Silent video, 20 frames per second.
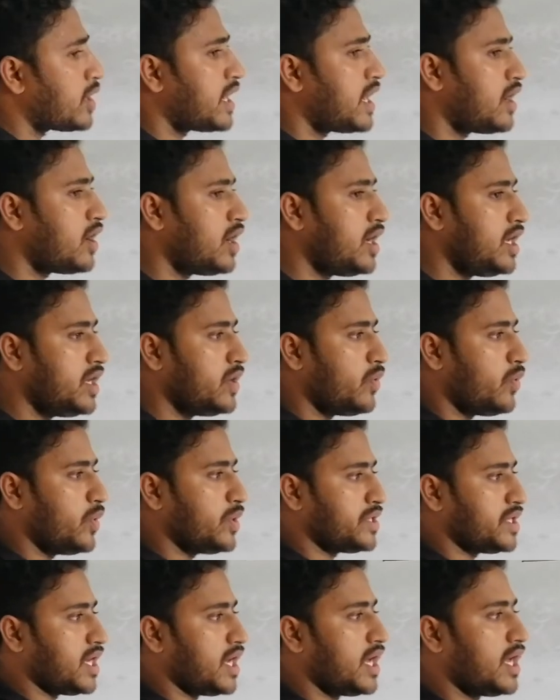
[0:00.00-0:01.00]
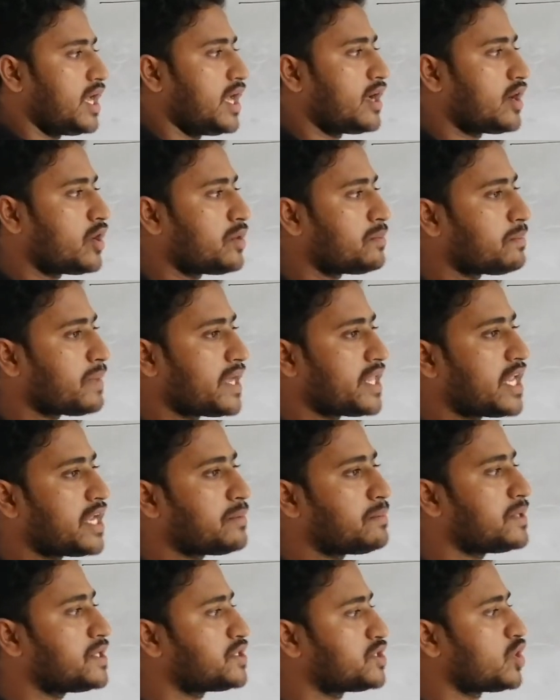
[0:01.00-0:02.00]
করা হয় ওইটা এখন বাইনারি
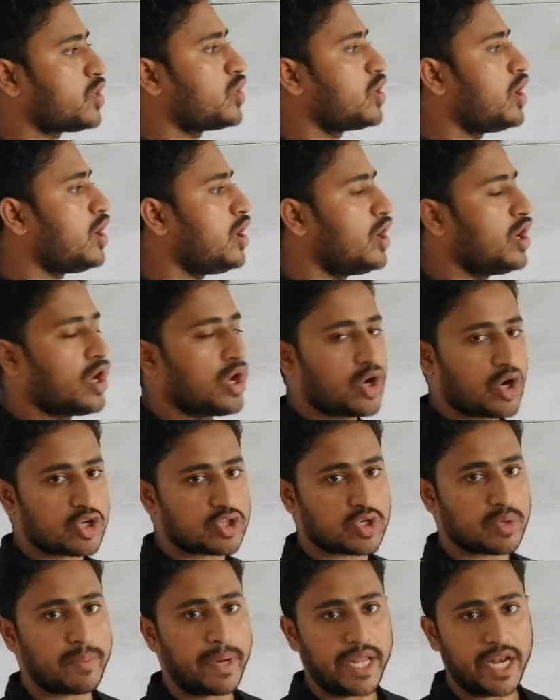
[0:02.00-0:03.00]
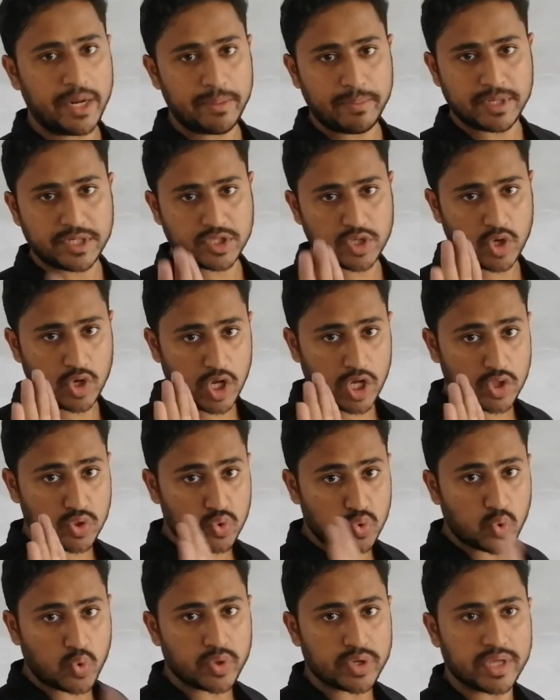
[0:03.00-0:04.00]
বেসটা হলো কত বাইনারি বেসটা হলো
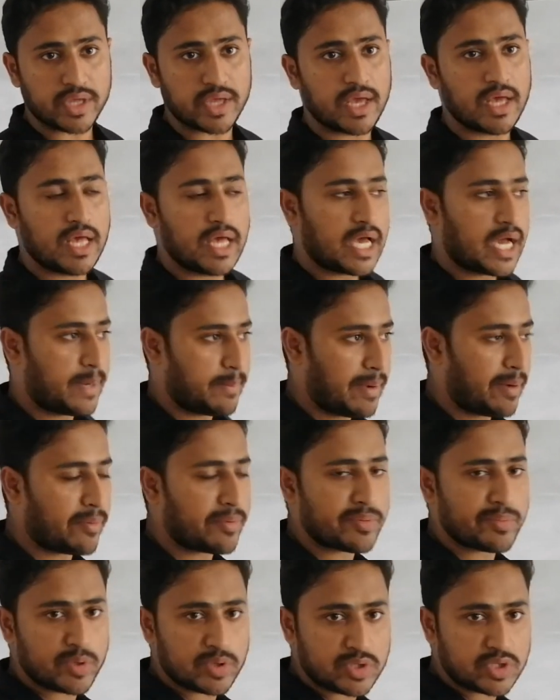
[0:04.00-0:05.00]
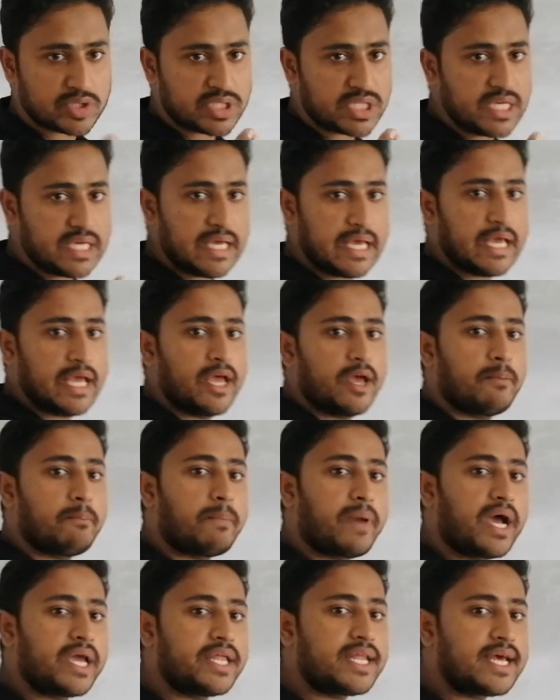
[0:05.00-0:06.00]
দুই আমি আবার বলতেছি
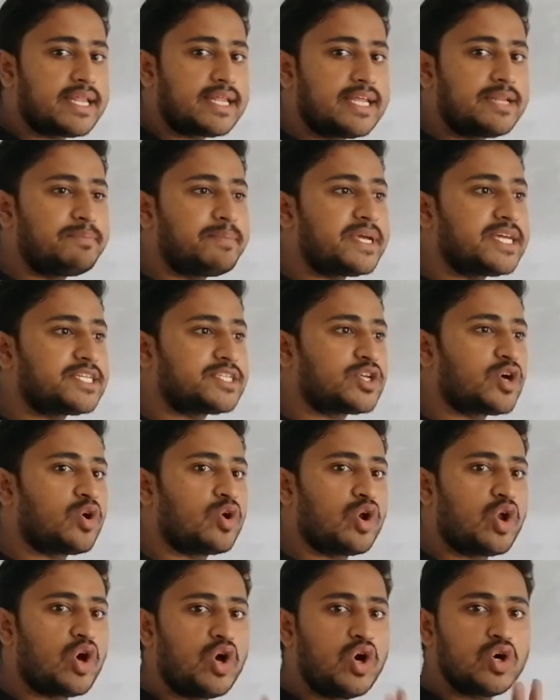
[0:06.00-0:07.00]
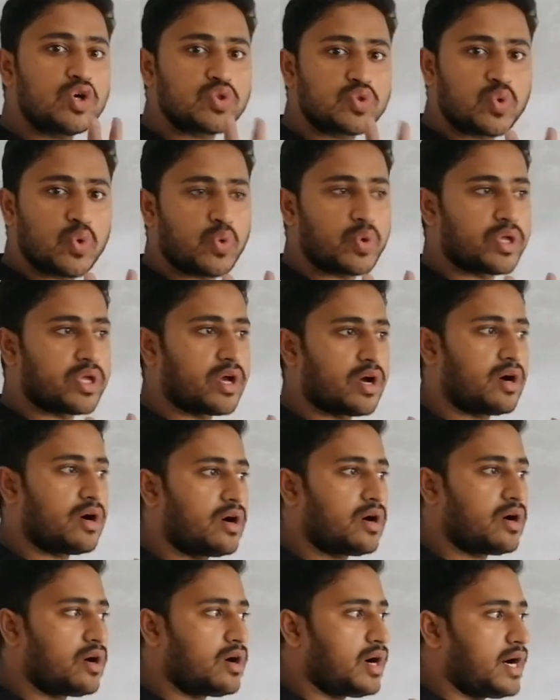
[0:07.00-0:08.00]
বাইনারির বেসটা হলো দুই
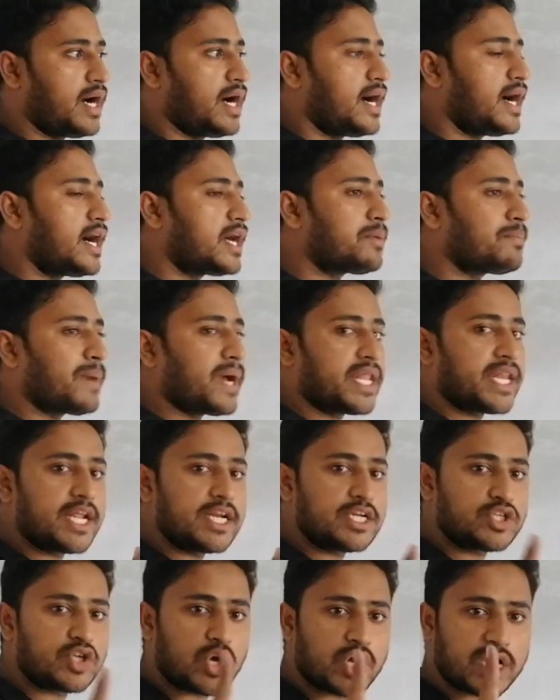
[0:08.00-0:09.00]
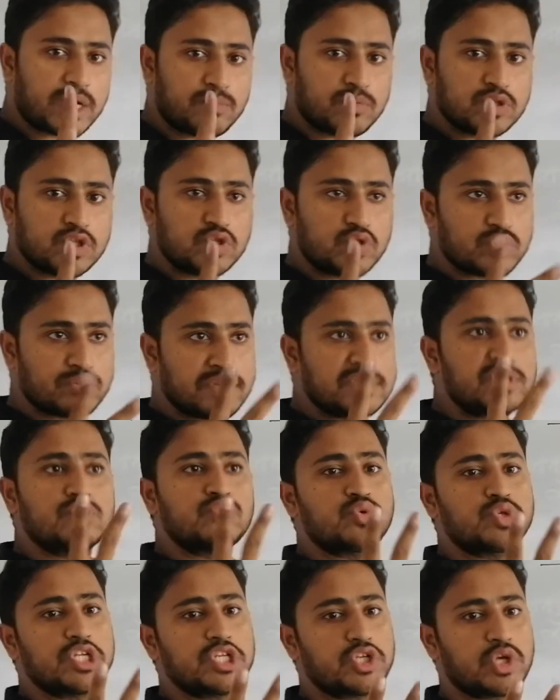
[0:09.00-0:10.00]
আর বাইনারির সংখ্যার মধ্যে শুধুমাত্র
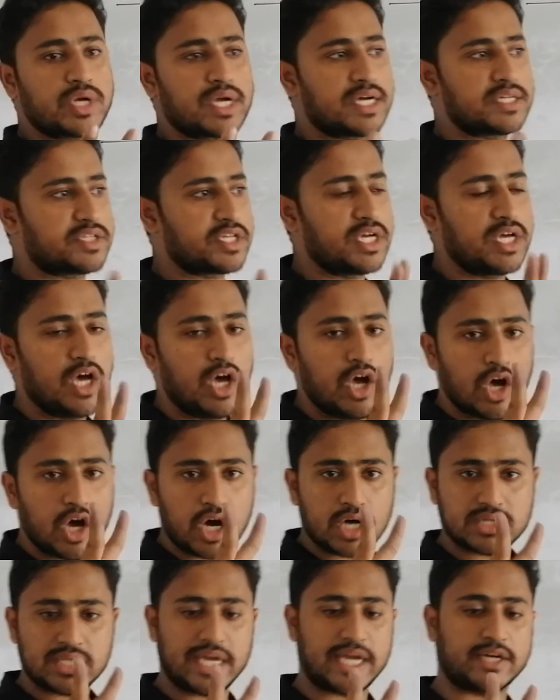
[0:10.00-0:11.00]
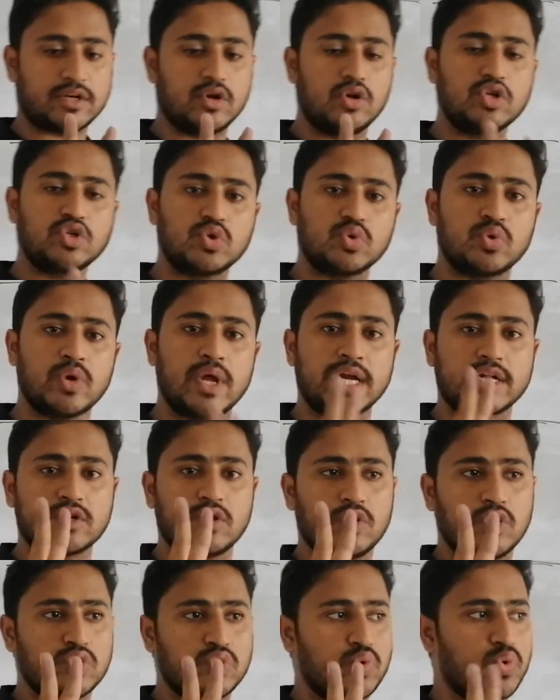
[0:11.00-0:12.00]
দুইটা সংখ্যা আছে অর্থাৎ একটা হলো শূন্য একটা
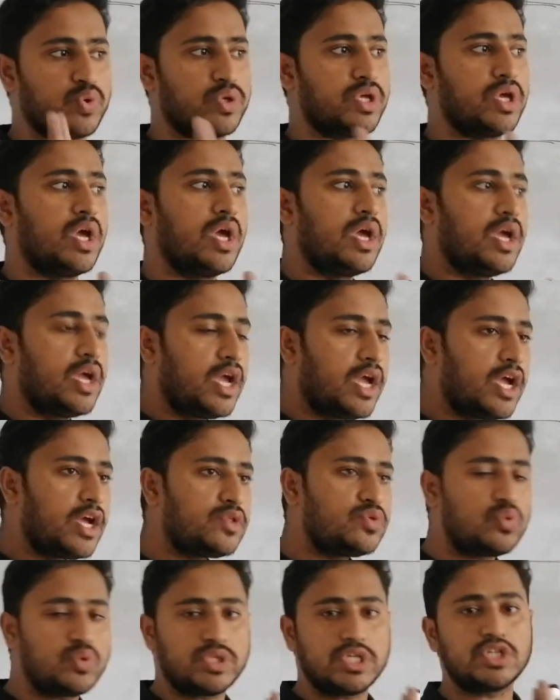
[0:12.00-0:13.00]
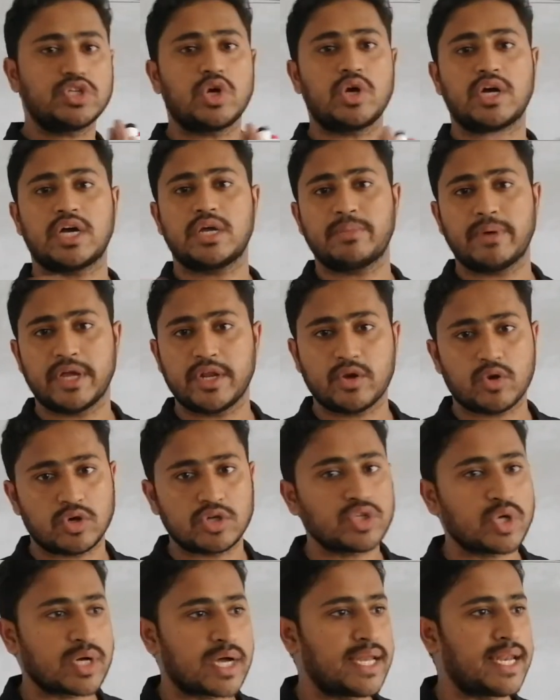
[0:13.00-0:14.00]
হলো দুই এই দুইটা সংখ্যার বাইরে কোনো
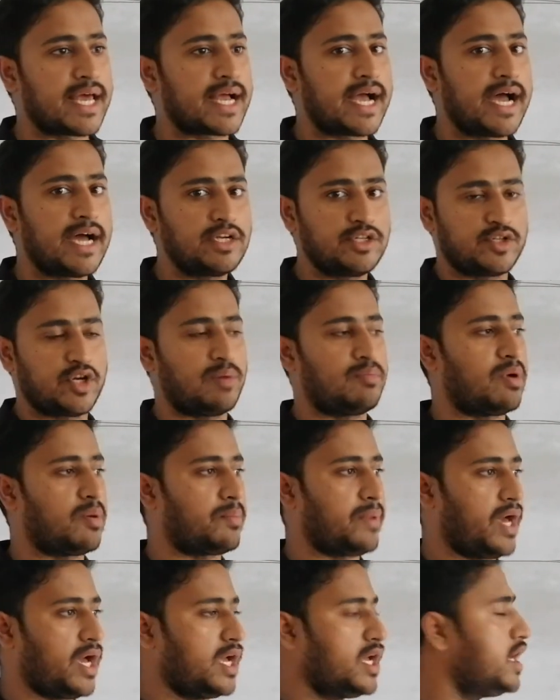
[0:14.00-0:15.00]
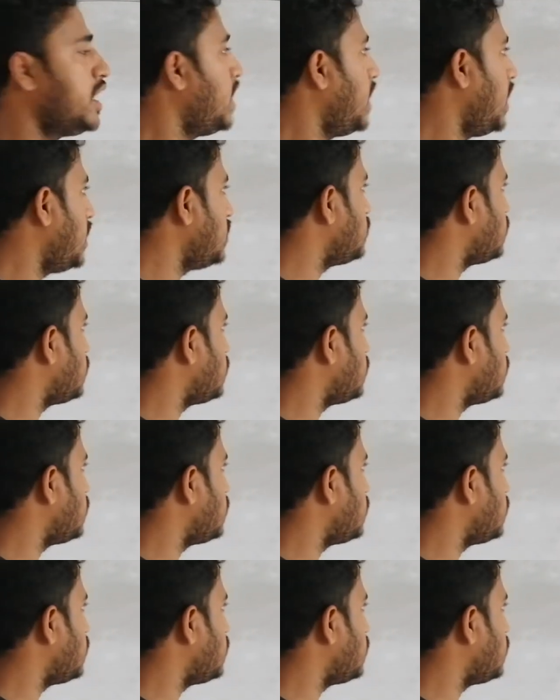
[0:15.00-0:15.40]
সংখ্যা লেখা সম্ভব না এই